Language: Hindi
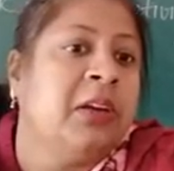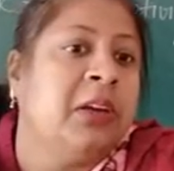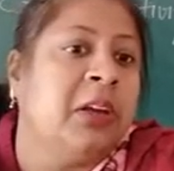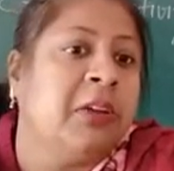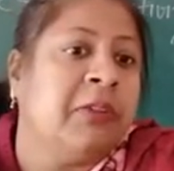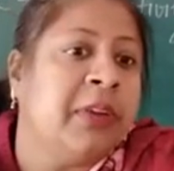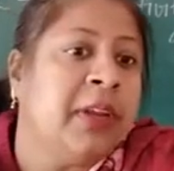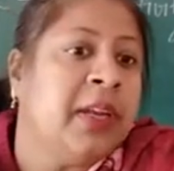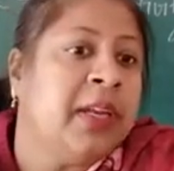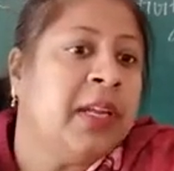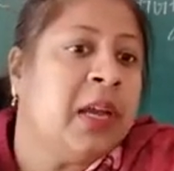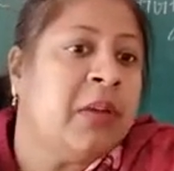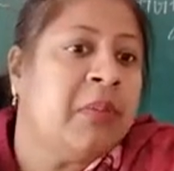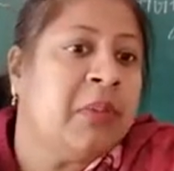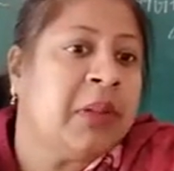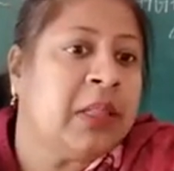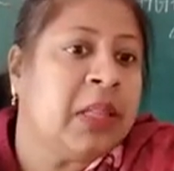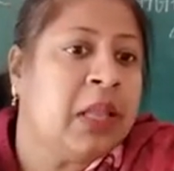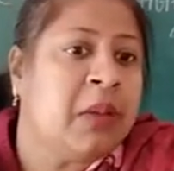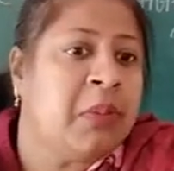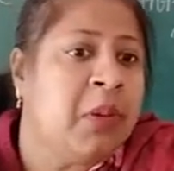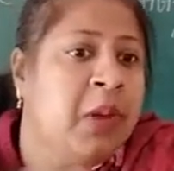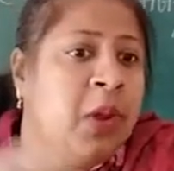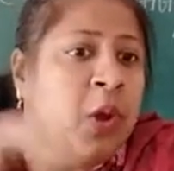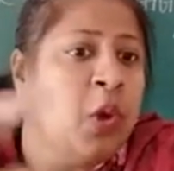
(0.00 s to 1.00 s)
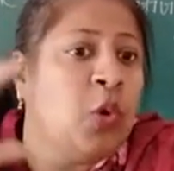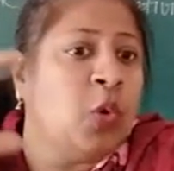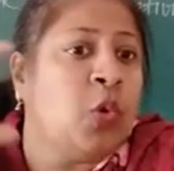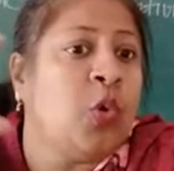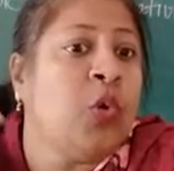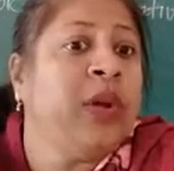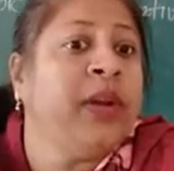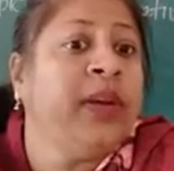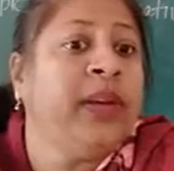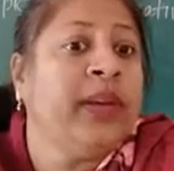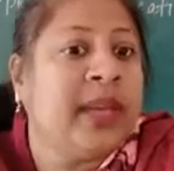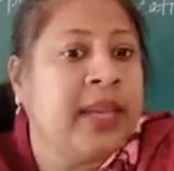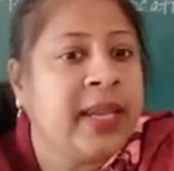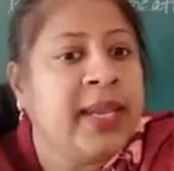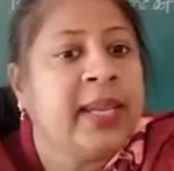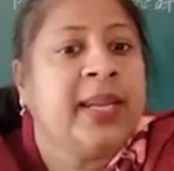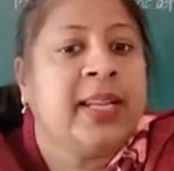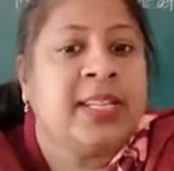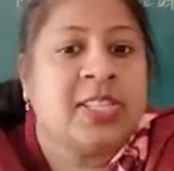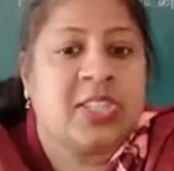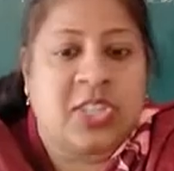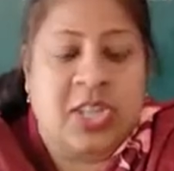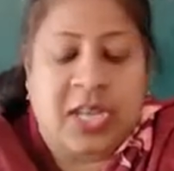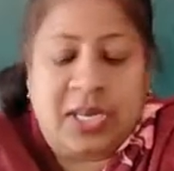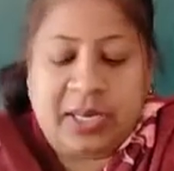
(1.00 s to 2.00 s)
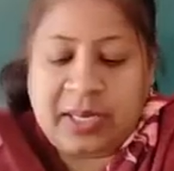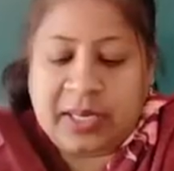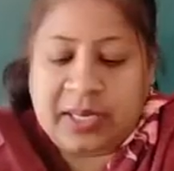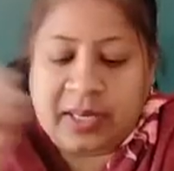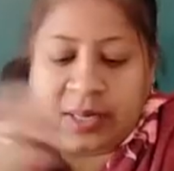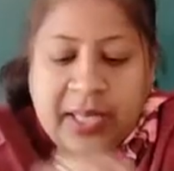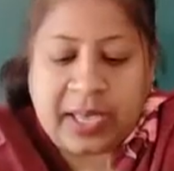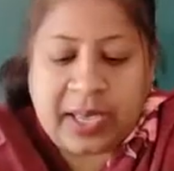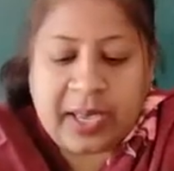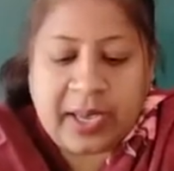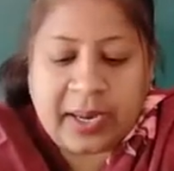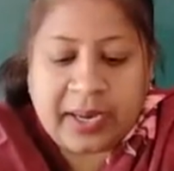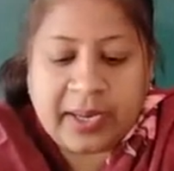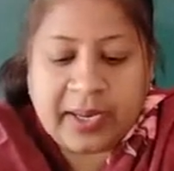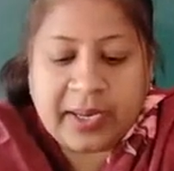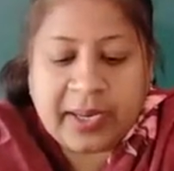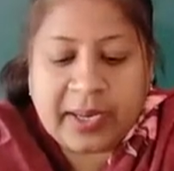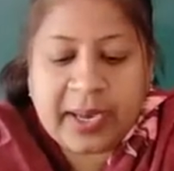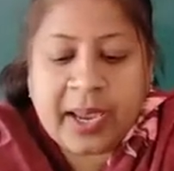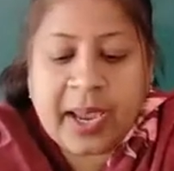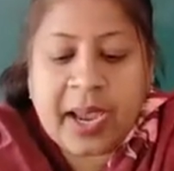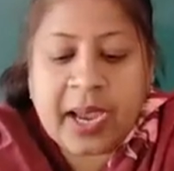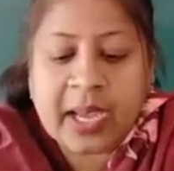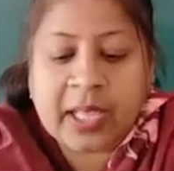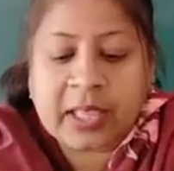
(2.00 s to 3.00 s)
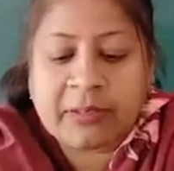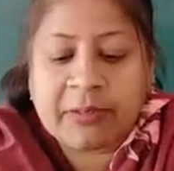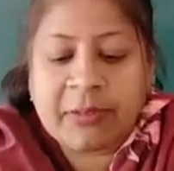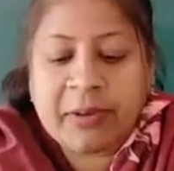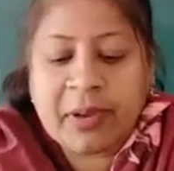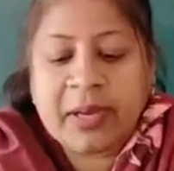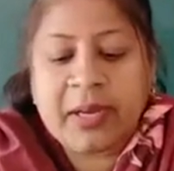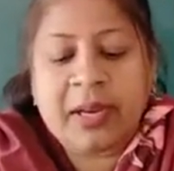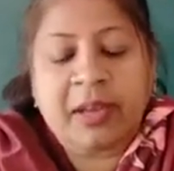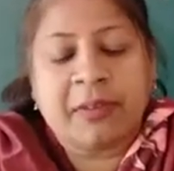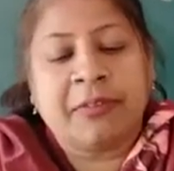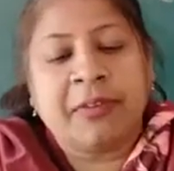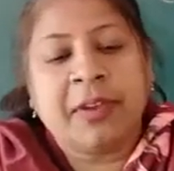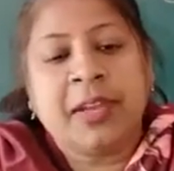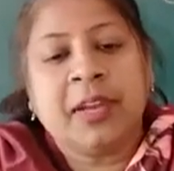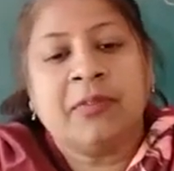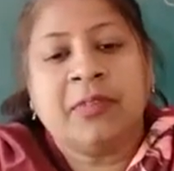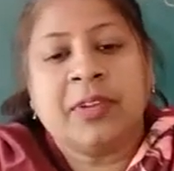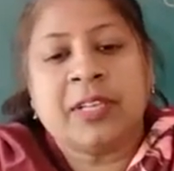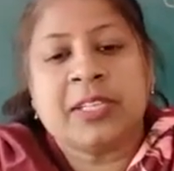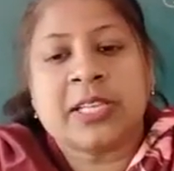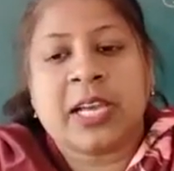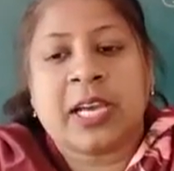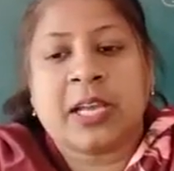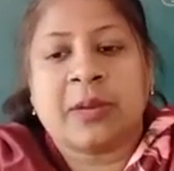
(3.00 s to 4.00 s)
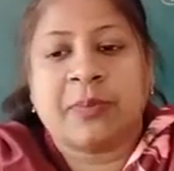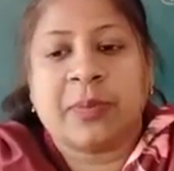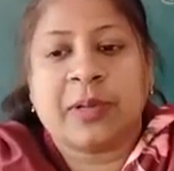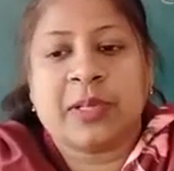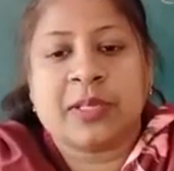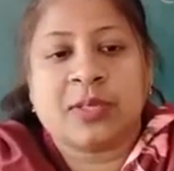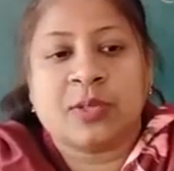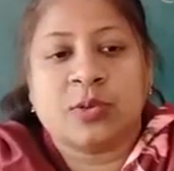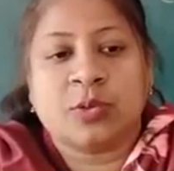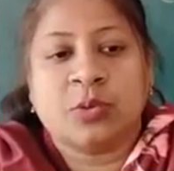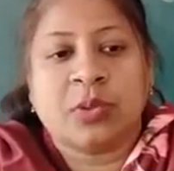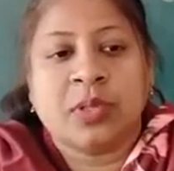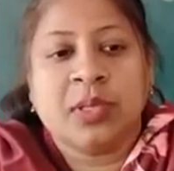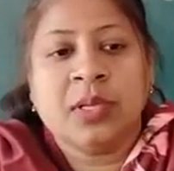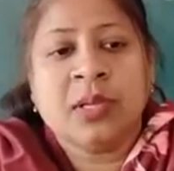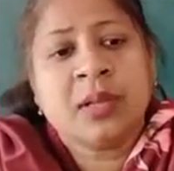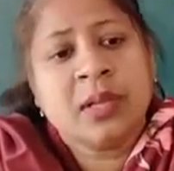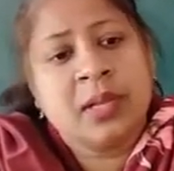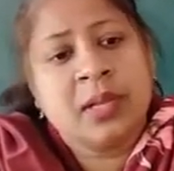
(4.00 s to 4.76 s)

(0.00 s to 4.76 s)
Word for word: नवीन का मतलब कोई नई रचना करता है ठीक है अथवा नवीन विचार प्रस्तुत